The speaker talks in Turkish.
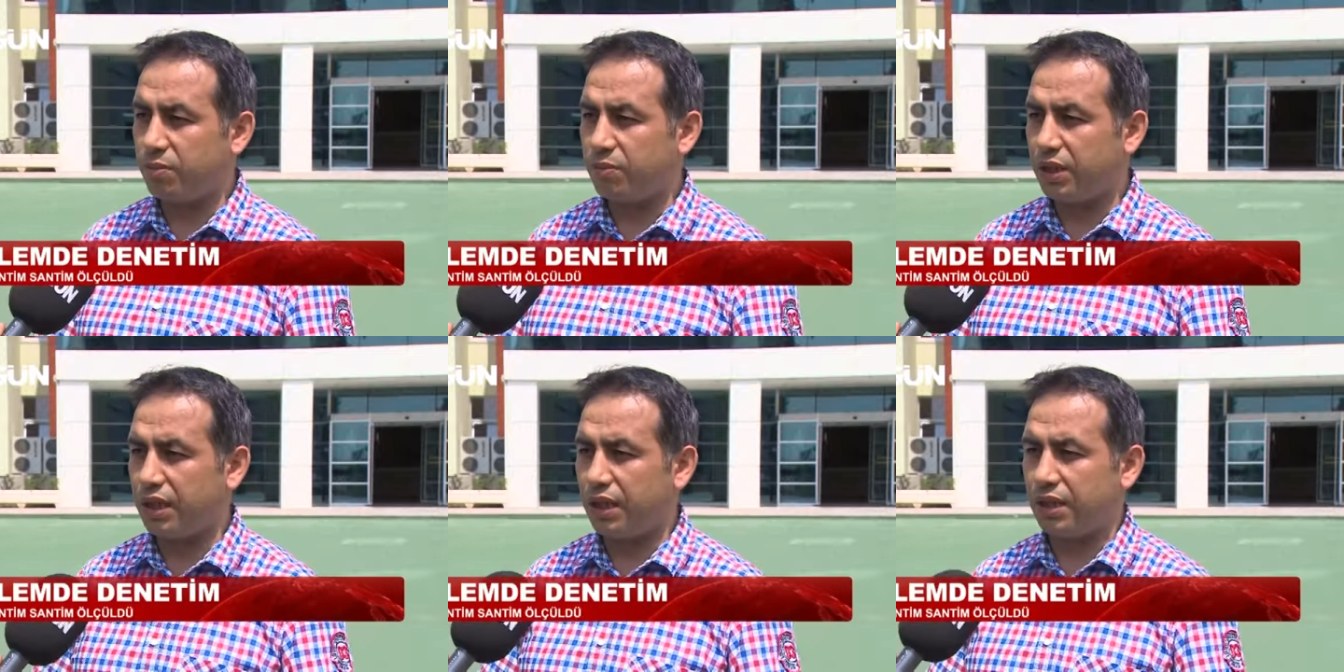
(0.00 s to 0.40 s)

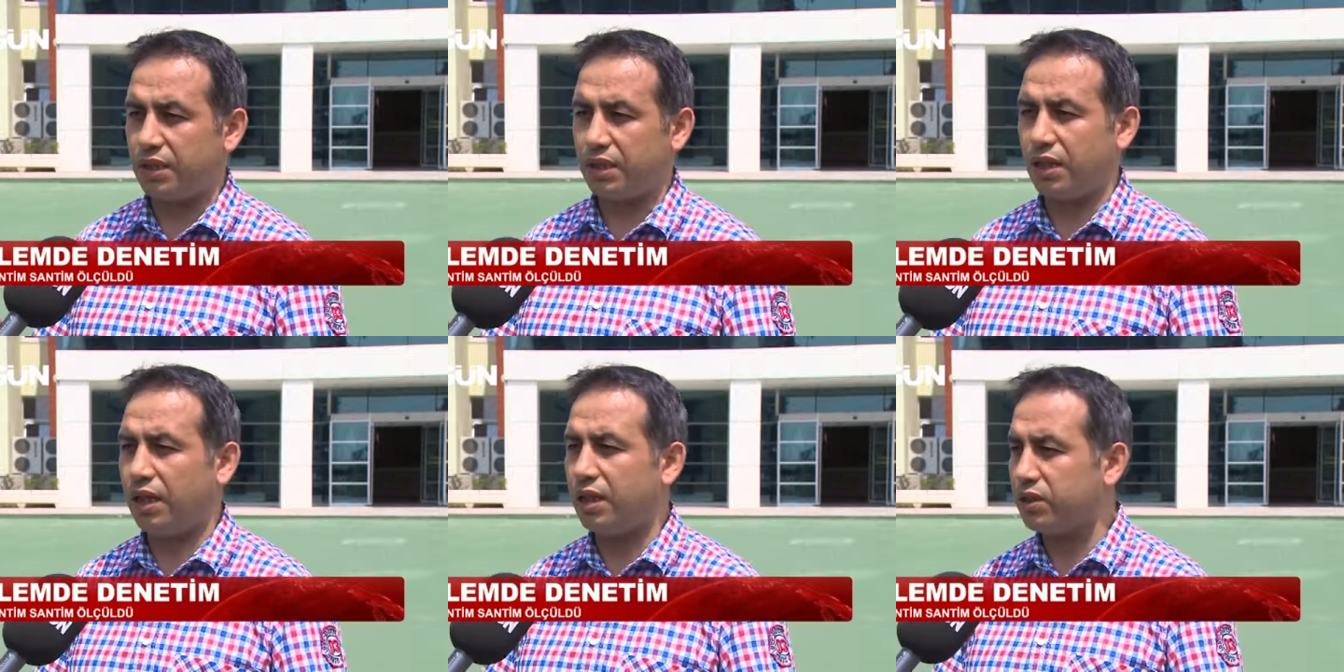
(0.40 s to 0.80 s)
bir e,
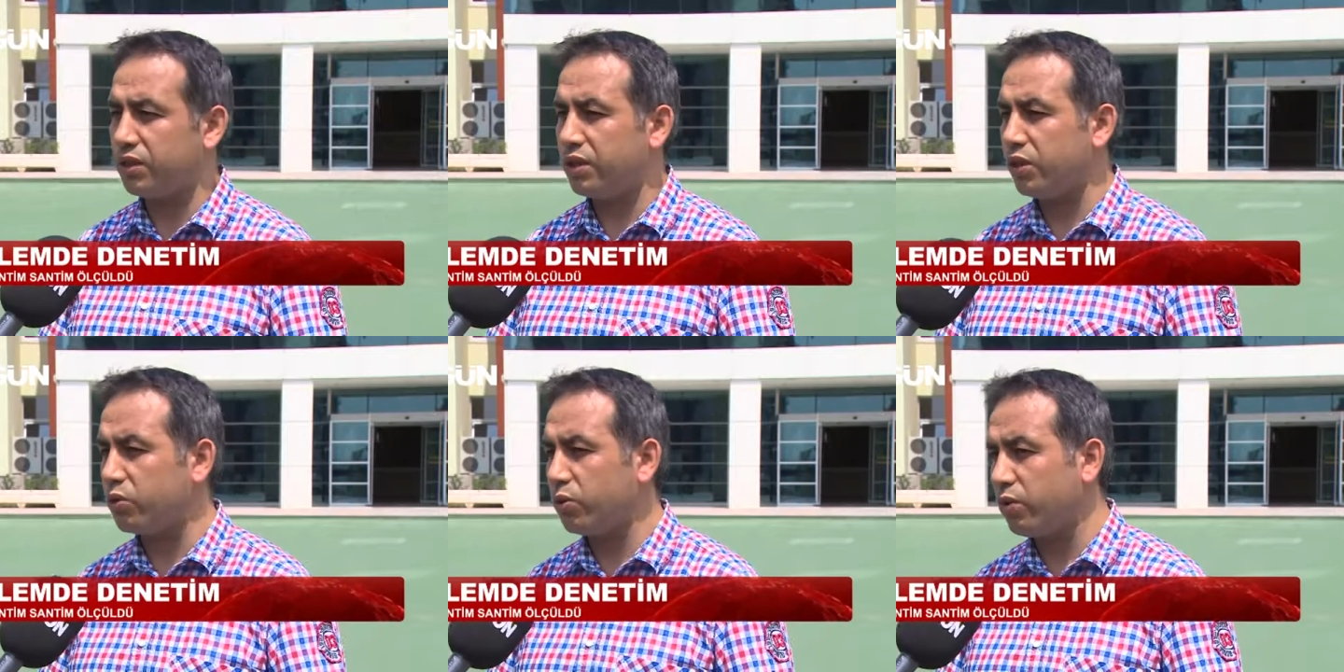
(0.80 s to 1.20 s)
art
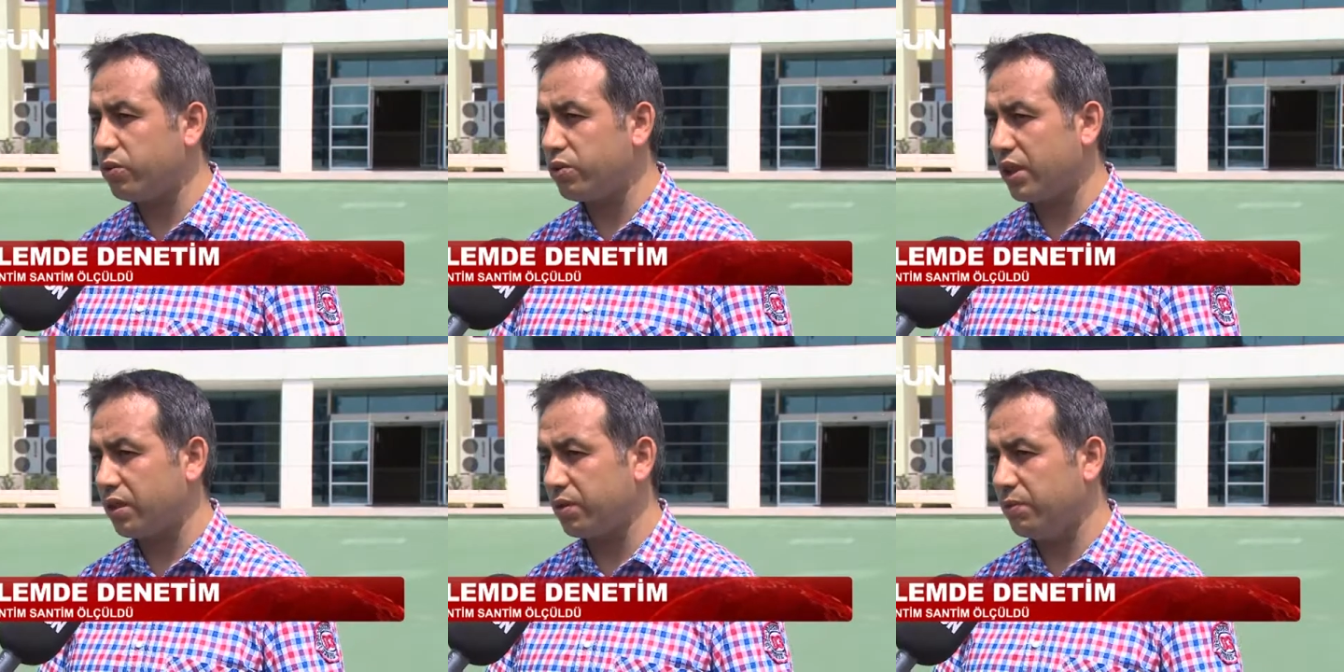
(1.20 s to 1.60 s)
niyet
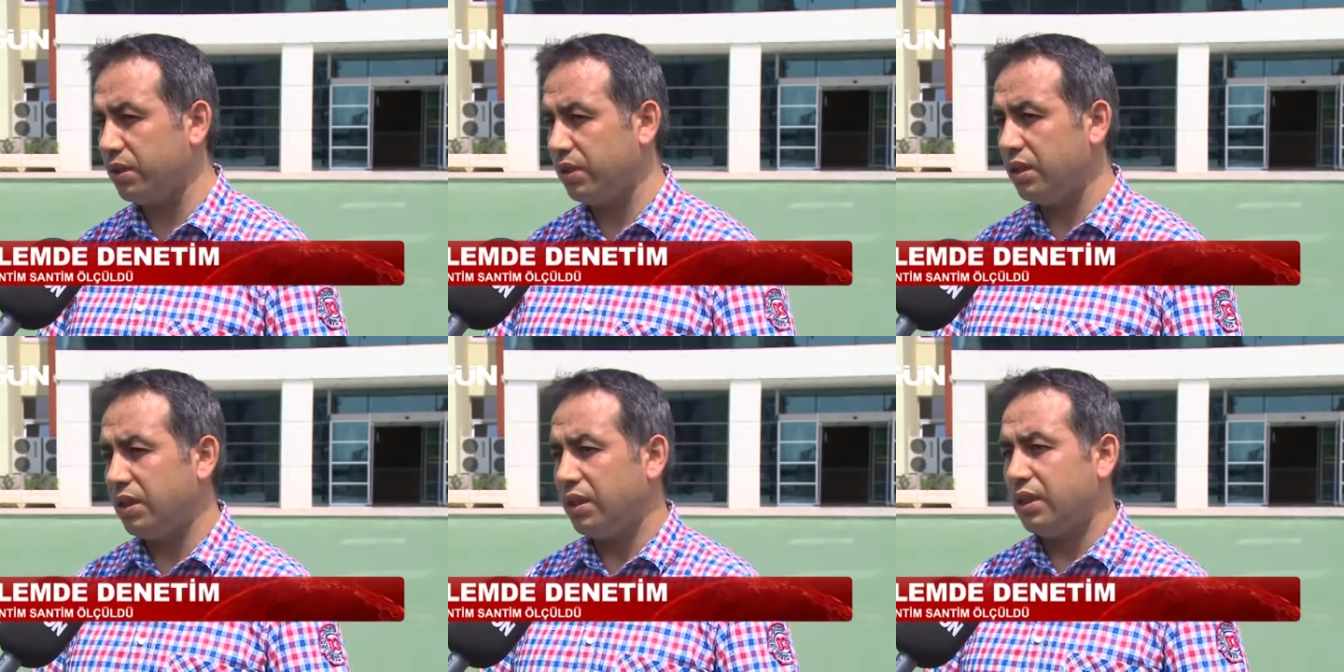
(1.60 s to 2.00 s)
olacak mı?
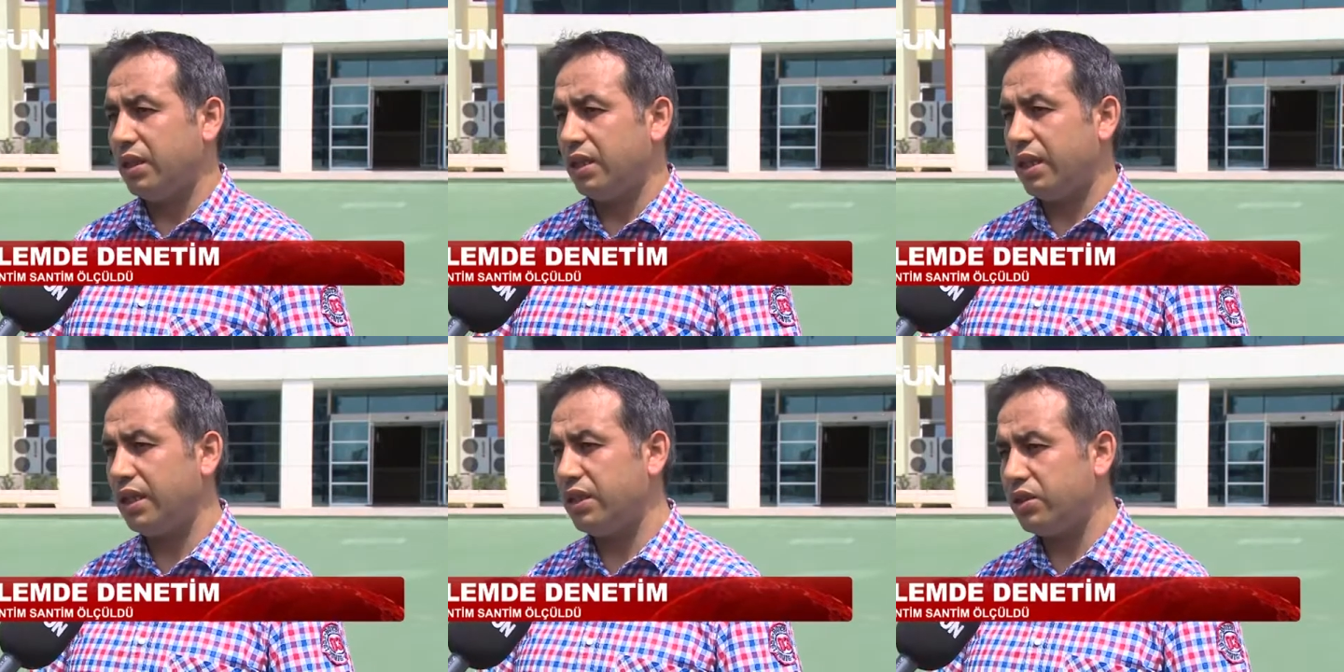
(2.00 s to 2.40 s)

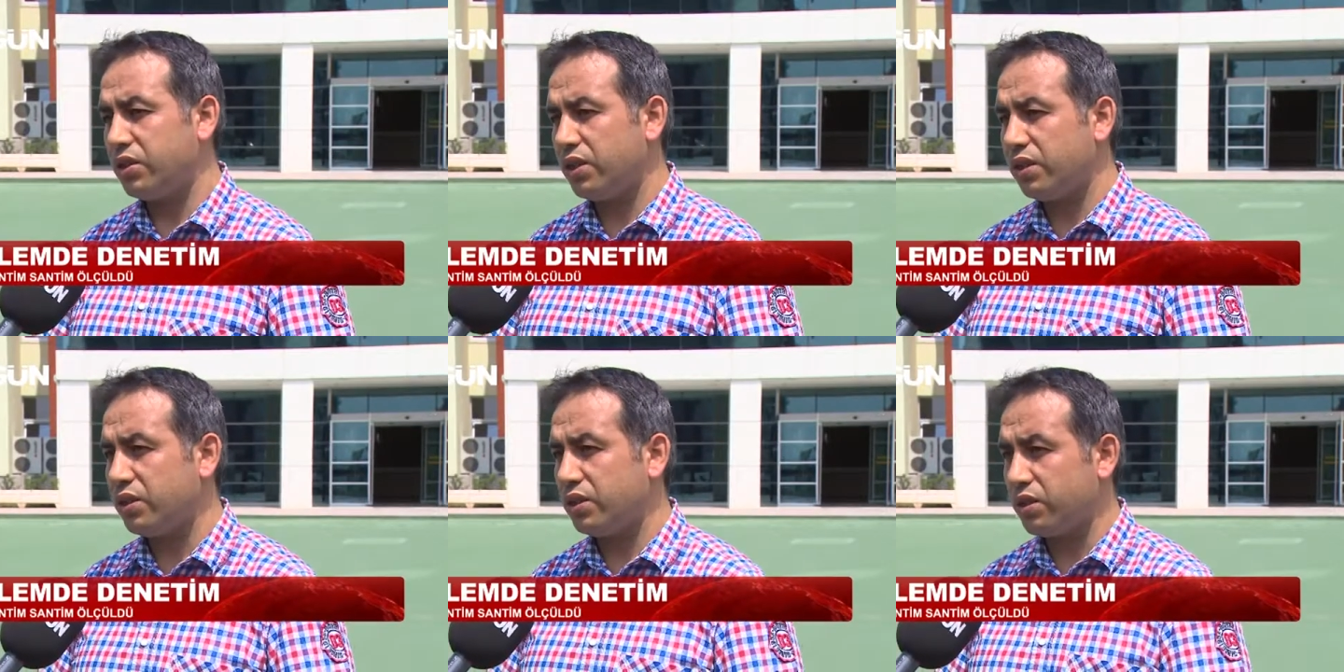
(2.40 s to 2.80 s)

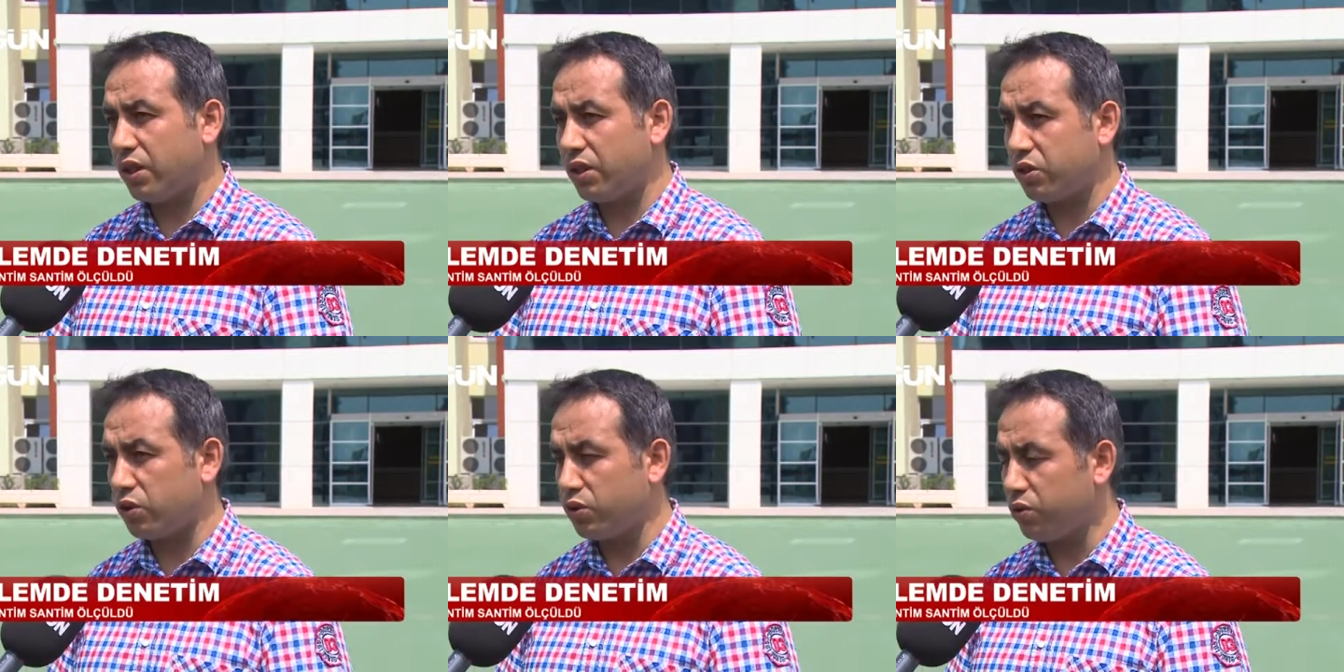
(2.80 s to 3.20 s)
Endişesi
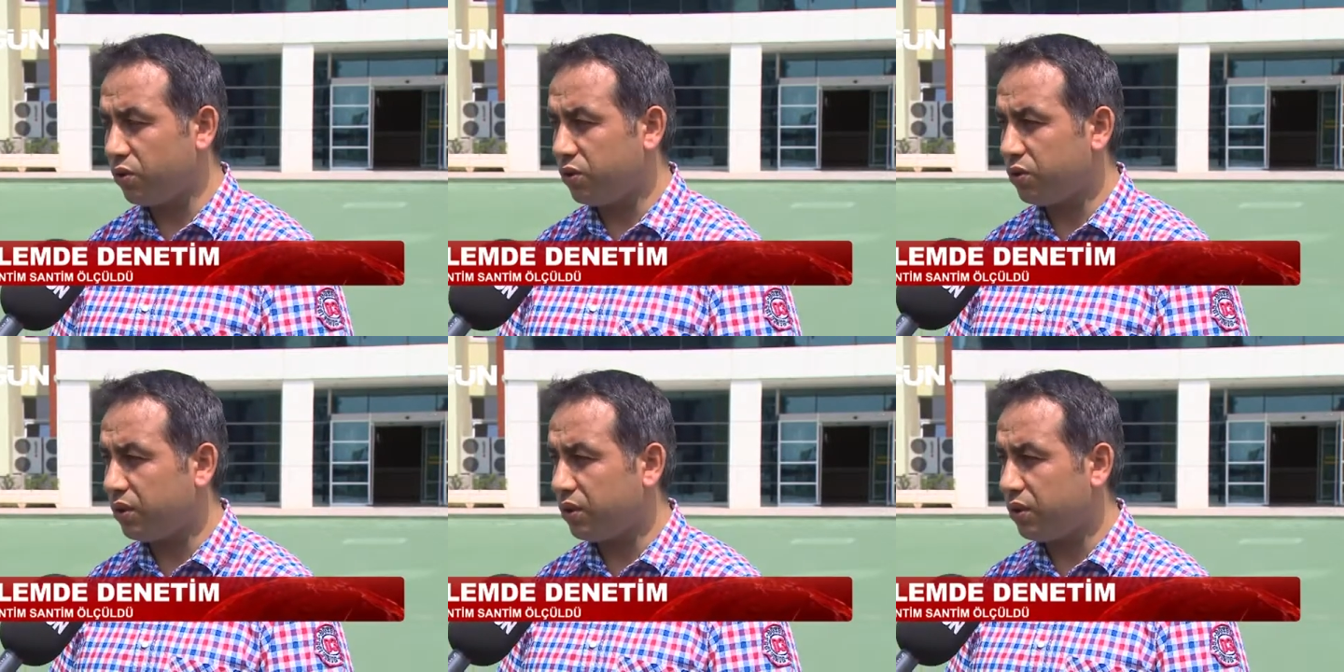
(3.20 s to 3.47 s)
taşınıyor.